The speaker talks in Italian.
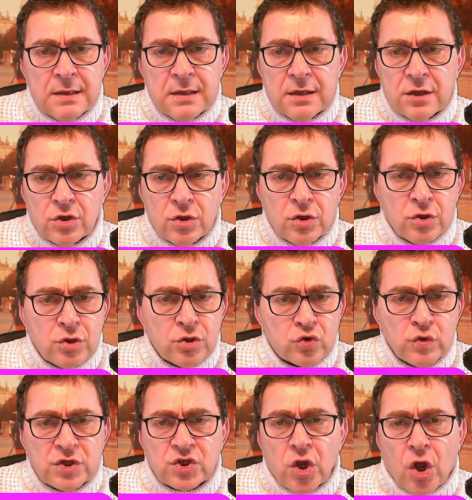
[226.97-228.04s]
eh,
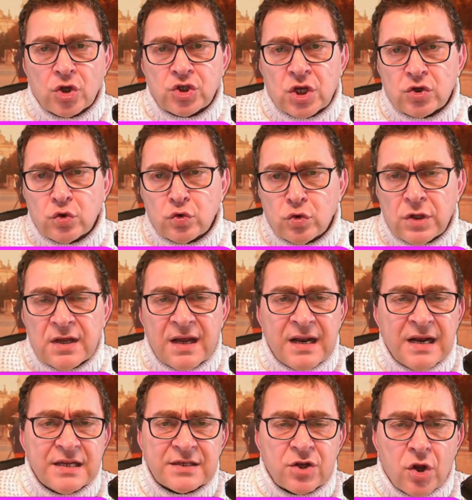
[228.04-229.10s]
sui social, su tutti i
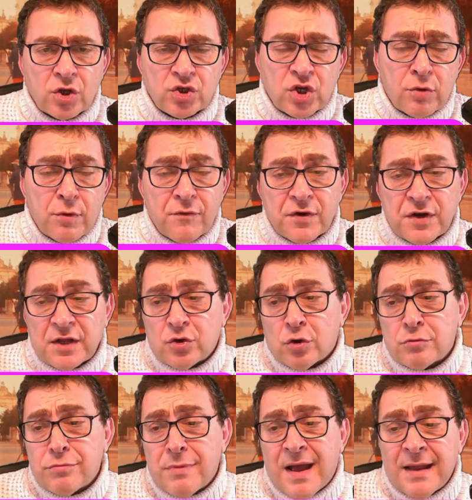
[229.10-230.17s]
canali social, come vi ho detto
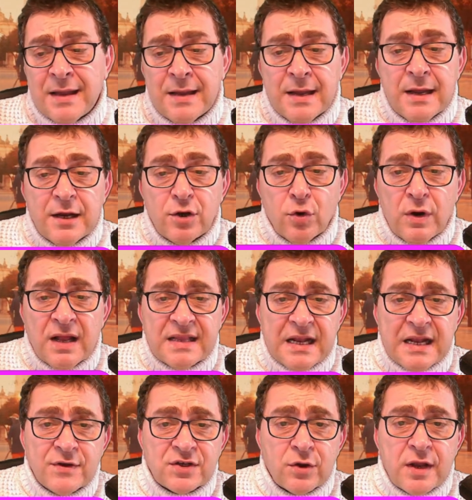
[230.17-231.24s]
ormai noi la
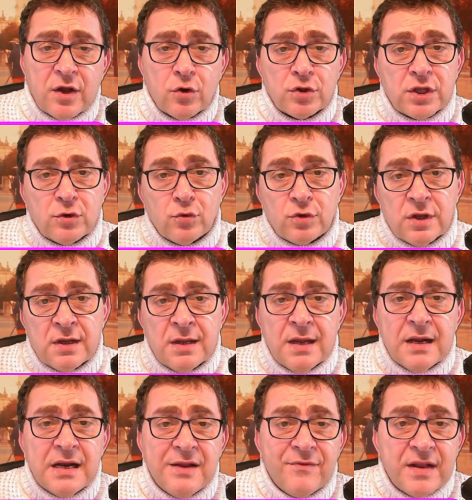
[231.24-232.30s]
televisione e i contenuti
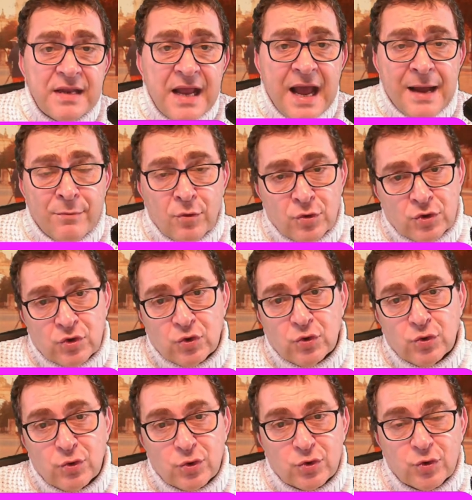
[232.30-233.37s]
li vediamo
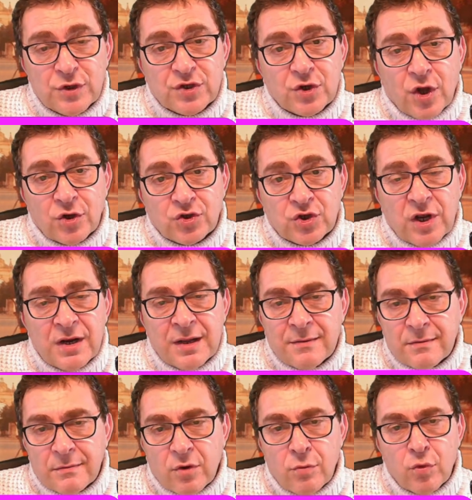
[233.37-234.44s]
su, sui
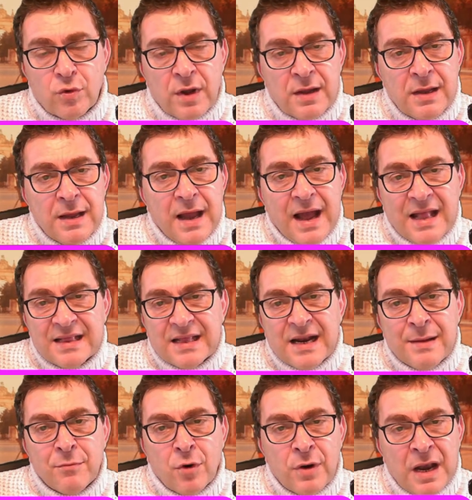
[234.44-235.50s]
social, comunque
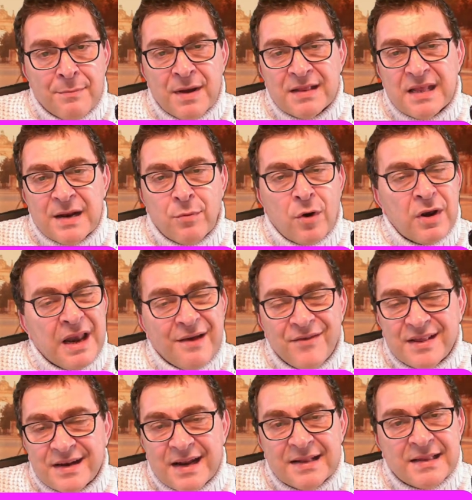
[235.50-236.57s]
andremo, la, manderemo, la
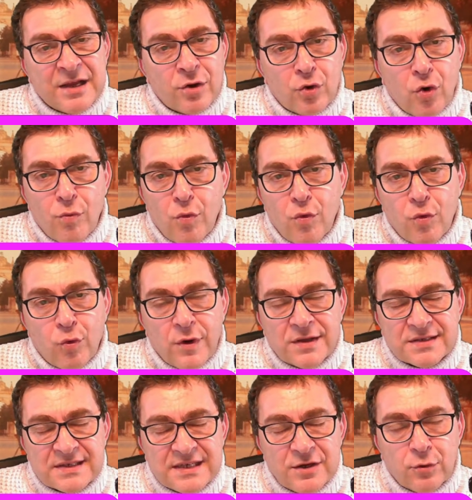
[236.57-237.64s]
vedrete
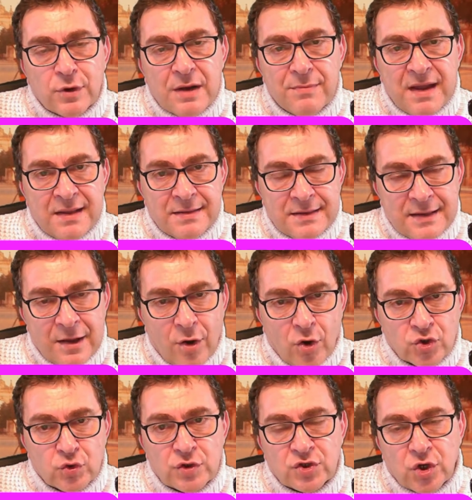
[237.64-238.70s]
comunque sicuramente
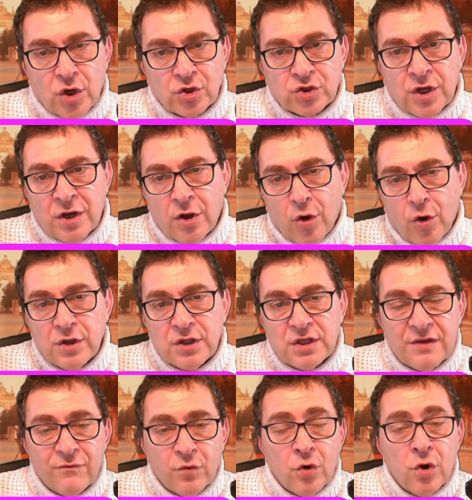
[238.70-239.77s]
o sui social o in
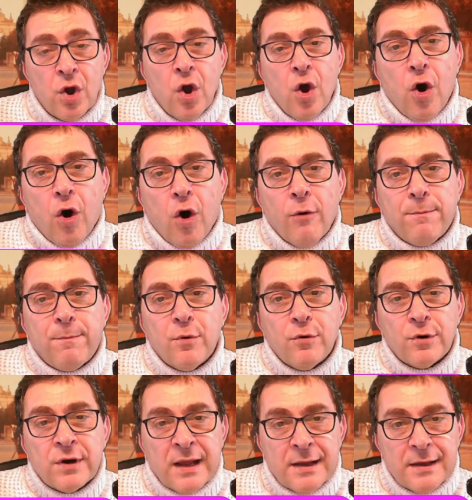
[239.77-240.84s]
tv
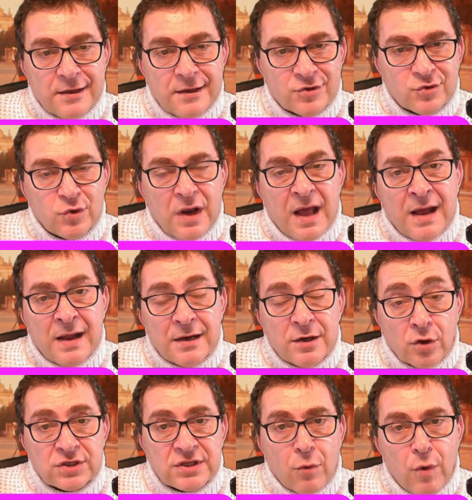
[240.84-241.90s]
oppure eh, sulla
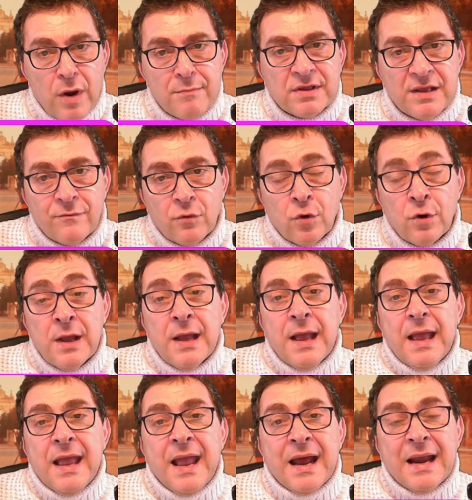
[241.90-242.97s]
nostra web tv
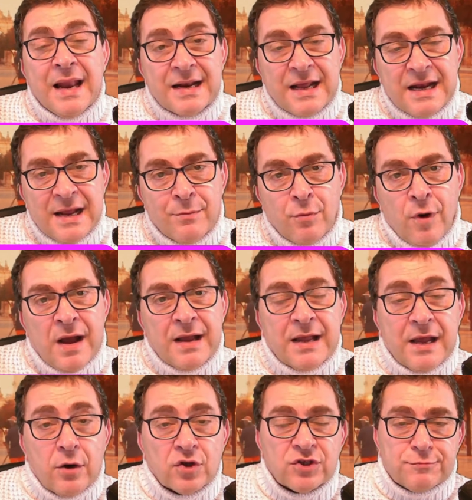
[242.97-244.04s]
e allargheremo
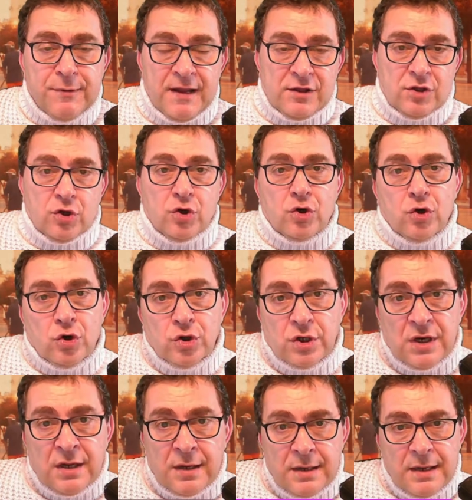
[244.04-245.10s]
anche lo spettro
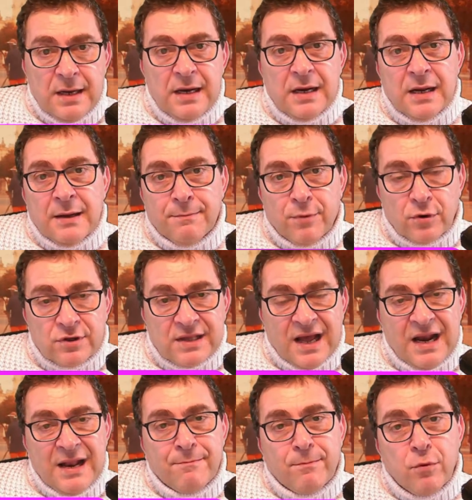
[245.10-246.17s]
con eh, il
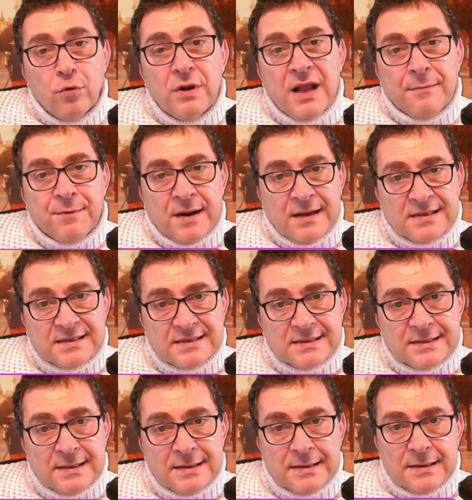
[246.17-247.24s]
portale Puglia
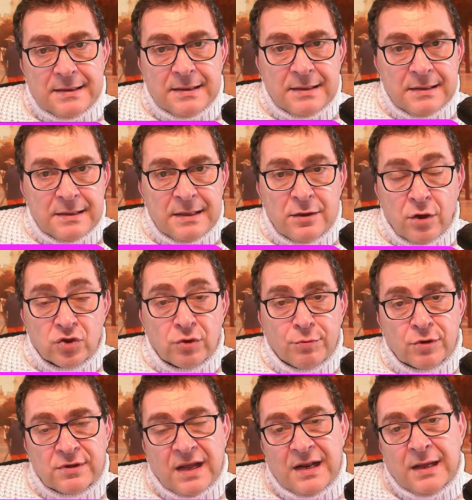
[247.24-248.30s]
Press, eh, il nostro
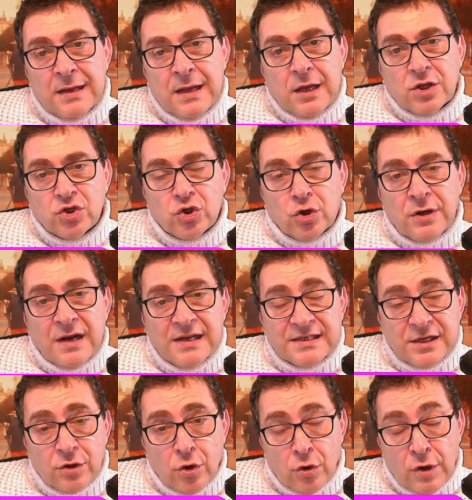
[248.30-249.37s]
portale
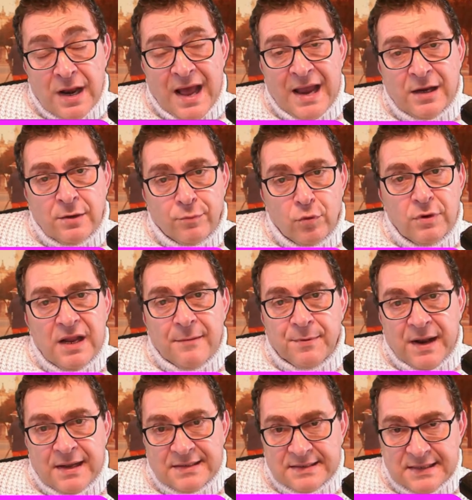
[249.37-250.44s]
giornalistico online Puglia
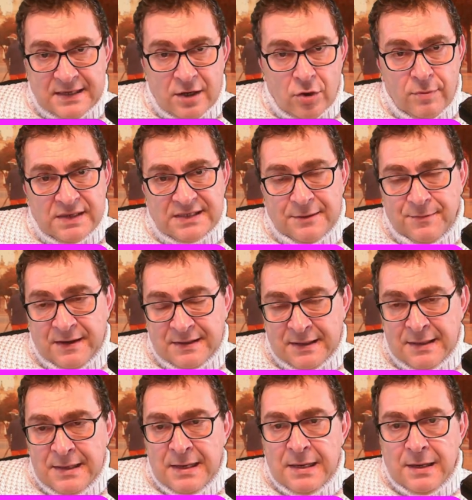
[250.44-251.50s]
Press che come
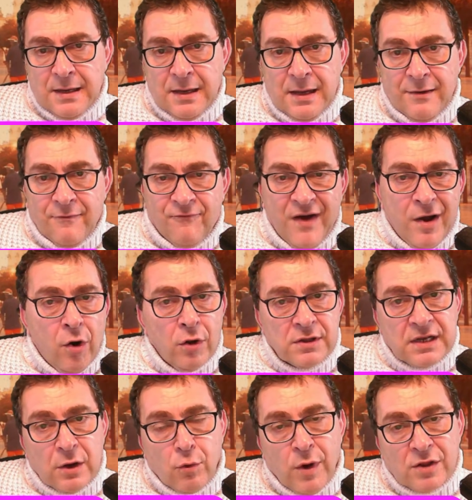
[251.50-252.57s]
sapete eh, fa
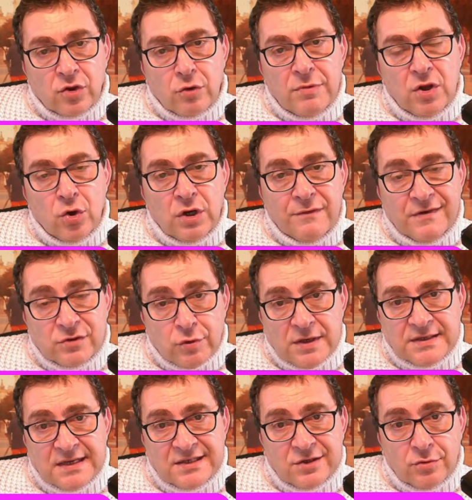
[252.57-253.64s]
oltre 4 milioni di
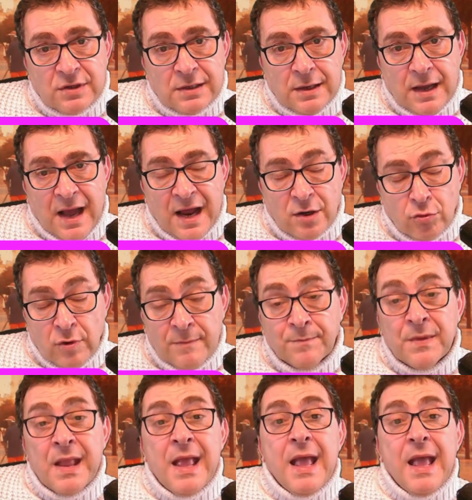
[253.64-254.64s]
visualizzazioni annue.